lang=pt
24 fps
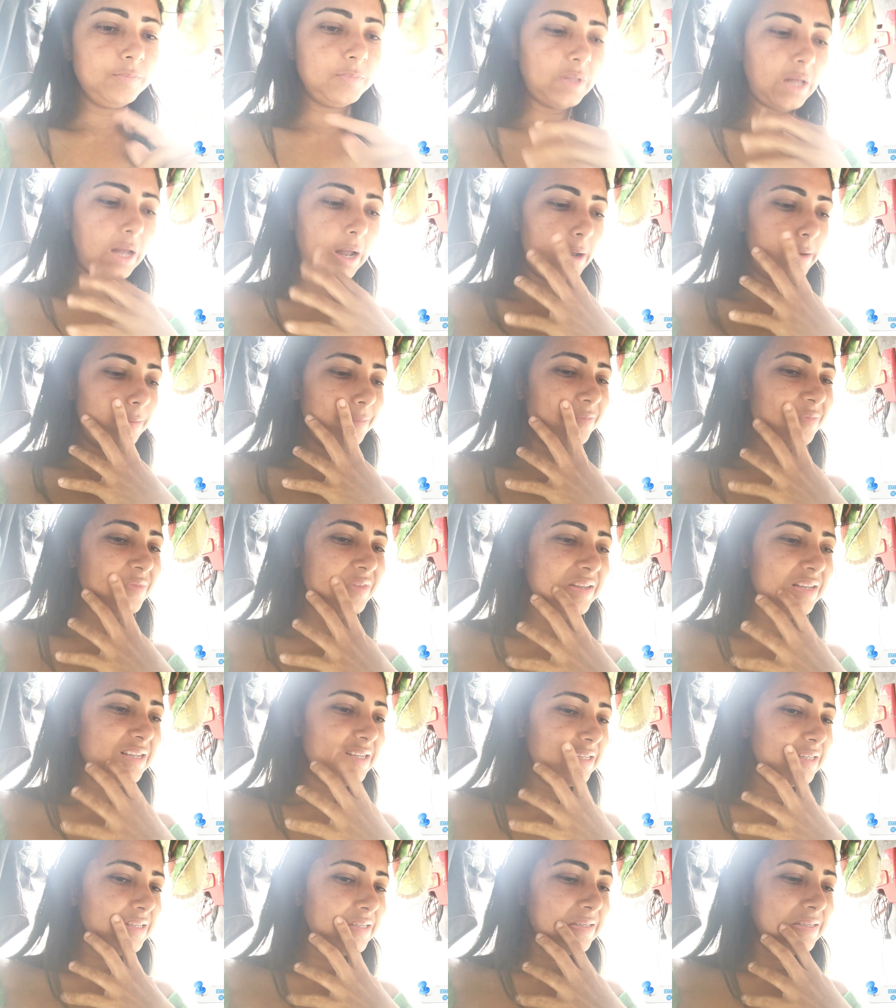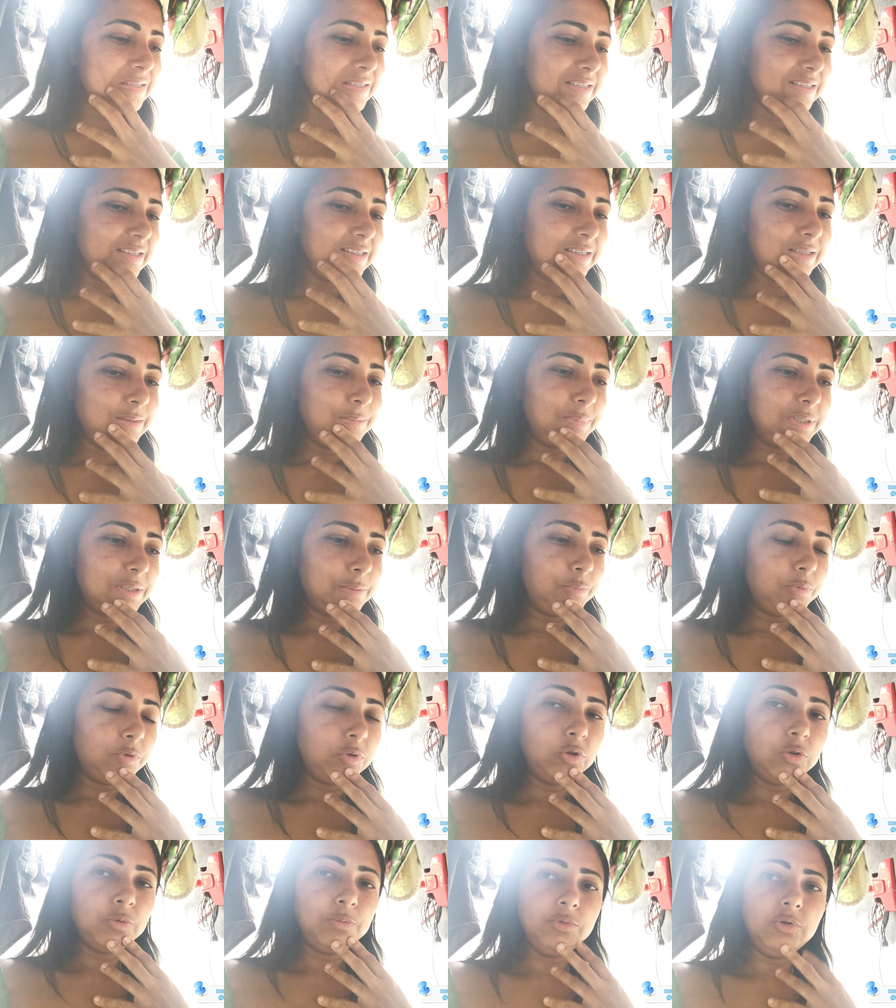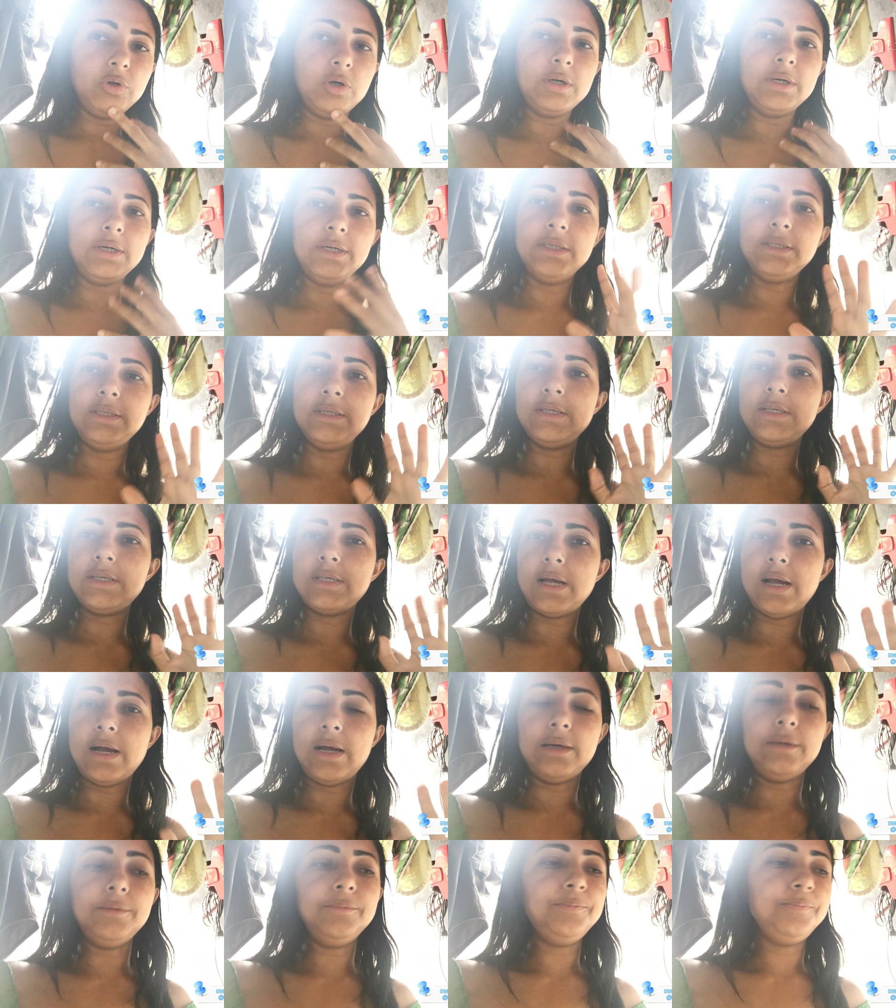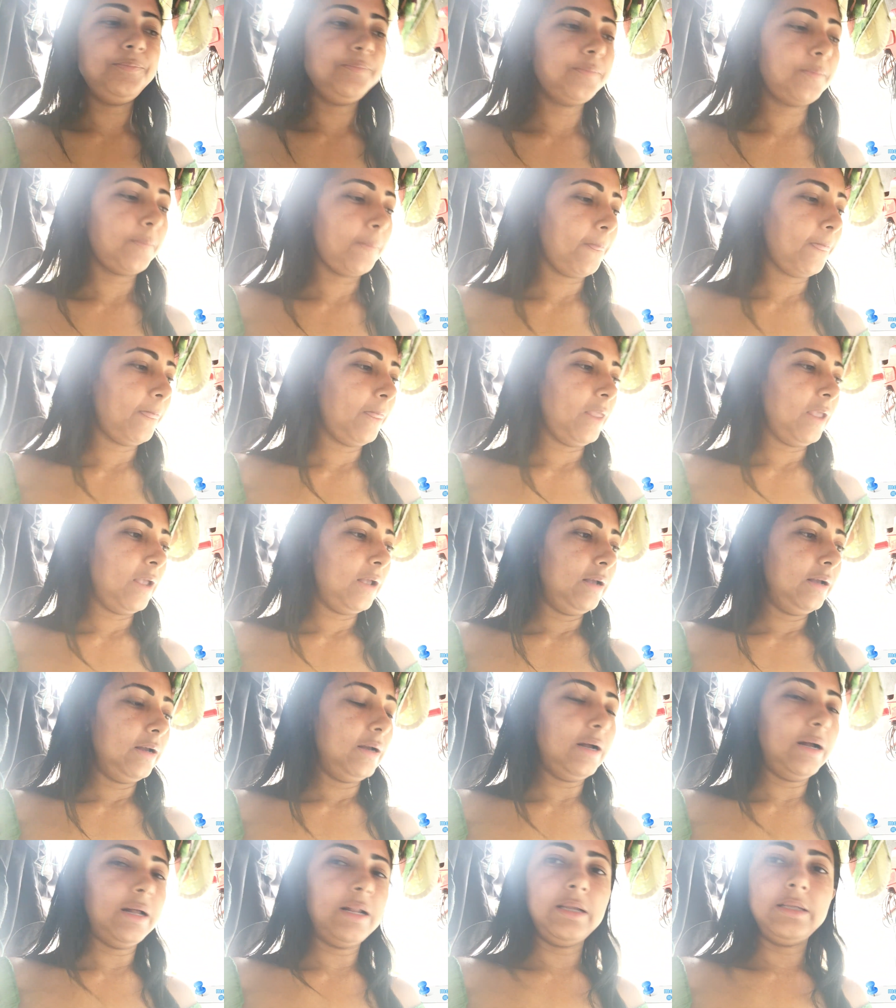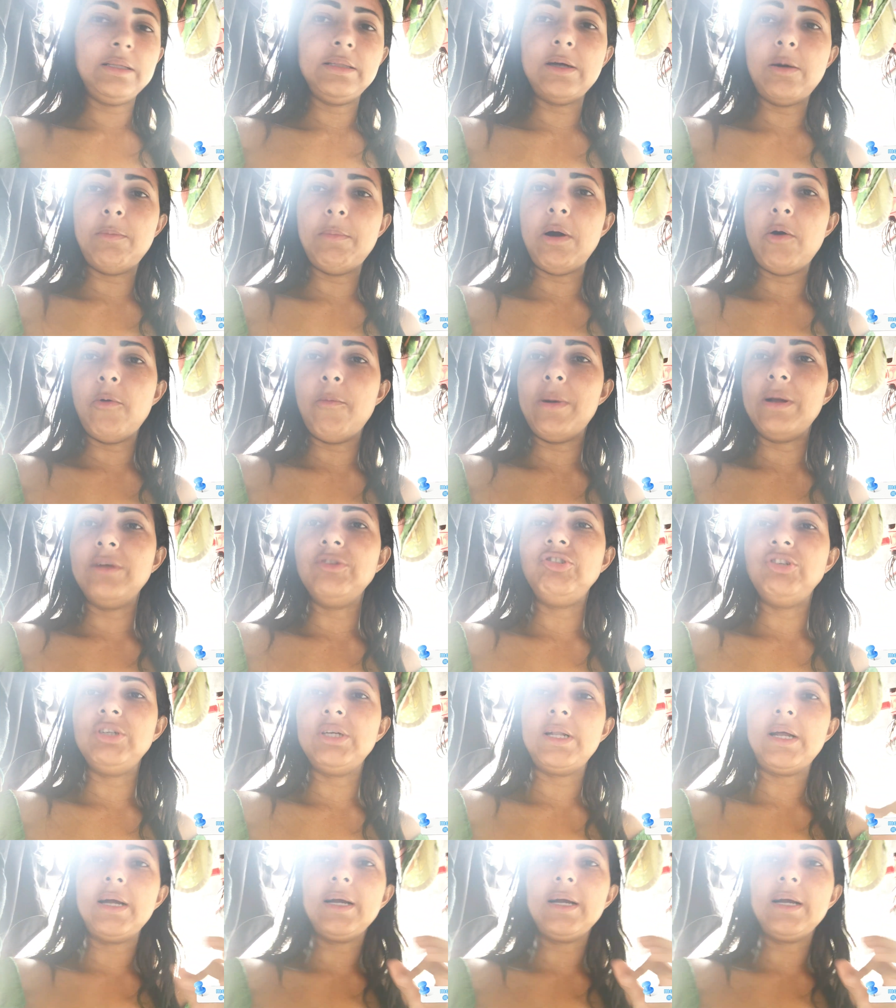tá? Pra poder eu me organizar. Ali dar uma arrumadinha